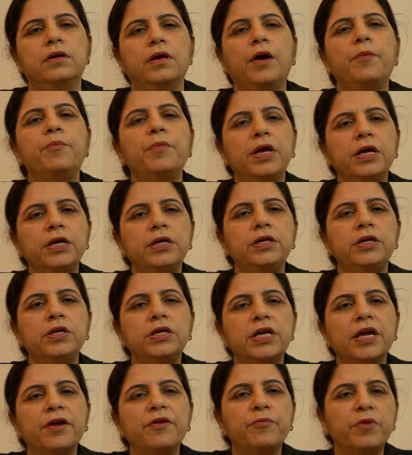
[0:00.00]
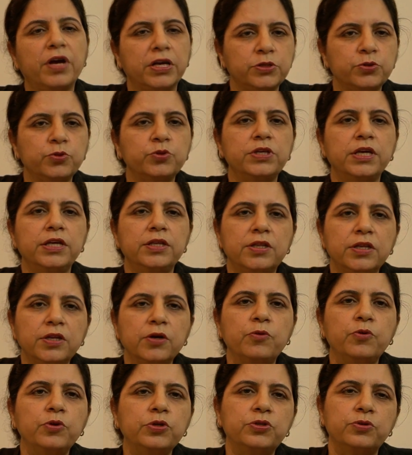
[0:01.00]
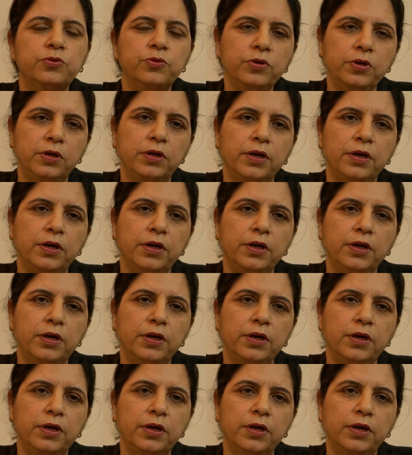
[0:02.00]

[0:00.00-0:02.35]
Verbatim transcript: अब मैं इनके वास्तु से इतना खुश हूँ